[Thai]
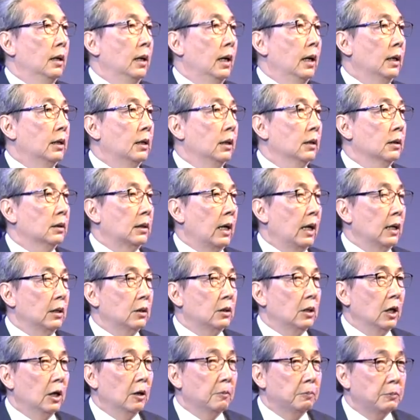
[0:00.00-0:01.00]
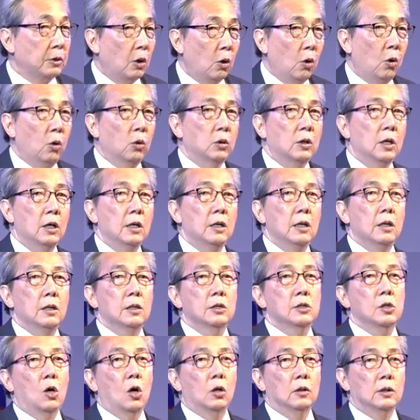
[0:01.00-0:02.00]
ให้เกิดการเติบโตที่
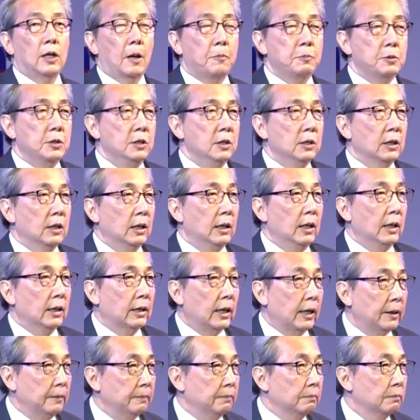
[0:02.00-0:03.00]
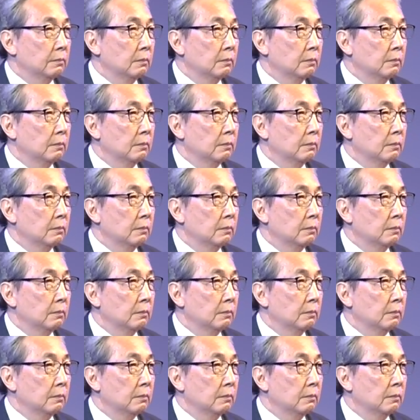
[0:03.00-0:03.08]
สอดรับซึ่งกันและกัน